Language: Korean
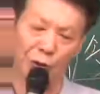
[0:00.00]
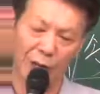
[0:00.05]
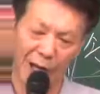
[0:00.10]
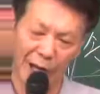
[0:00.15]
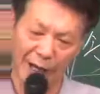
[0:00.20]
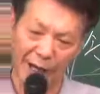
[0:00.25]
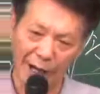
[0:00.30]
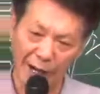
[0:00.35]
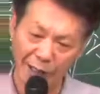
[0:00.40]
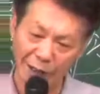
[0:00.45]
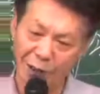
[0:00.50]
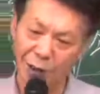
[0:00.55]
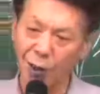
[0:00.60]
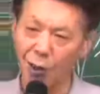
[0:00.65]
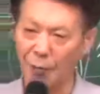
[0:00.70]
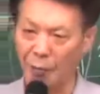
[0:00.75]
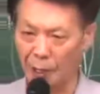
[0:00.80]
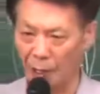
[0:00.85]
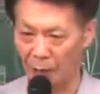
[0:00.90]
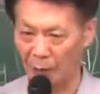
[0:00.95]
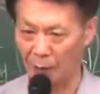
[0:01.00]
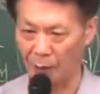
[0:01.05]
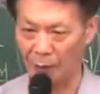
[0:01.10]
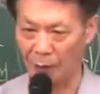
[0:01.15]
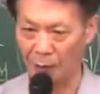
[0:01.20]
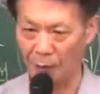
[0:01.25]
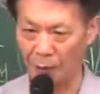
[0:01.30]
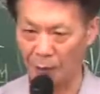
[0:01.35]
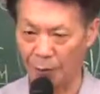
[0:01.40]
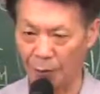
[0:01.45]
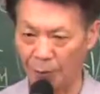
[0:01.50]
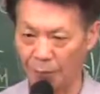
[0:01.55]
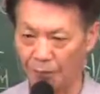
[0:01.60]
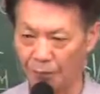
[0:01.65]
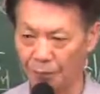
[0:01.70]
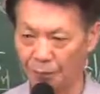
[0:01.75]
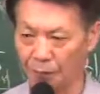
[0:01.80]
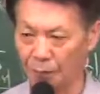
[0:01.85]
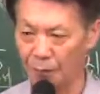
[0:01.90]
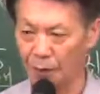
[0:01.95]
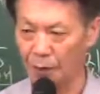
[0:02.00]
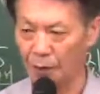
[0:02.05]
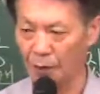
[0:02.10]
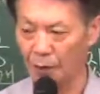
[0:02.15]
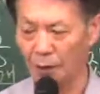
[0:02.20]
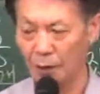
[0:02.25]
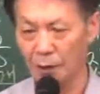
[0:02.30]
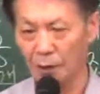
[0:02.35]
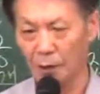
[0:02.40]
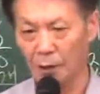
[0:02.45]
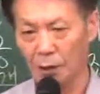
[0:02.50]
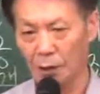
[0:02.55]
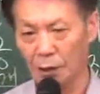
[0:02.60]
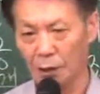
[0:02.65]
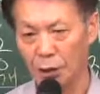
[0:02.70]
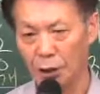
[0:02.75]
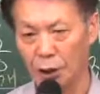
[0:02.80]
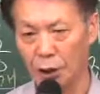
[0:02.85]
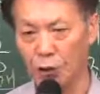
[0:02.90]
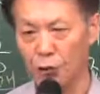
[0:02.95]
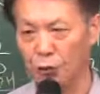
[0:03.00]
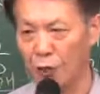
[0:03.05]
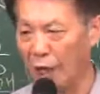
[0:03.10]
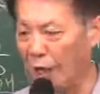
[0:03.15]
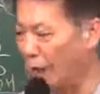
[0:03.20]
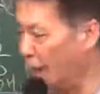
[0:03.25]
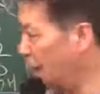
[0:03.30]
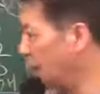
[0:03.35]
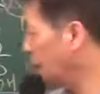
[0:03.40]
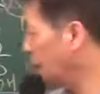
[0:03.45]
얘가 시험에 나와요. 이 중에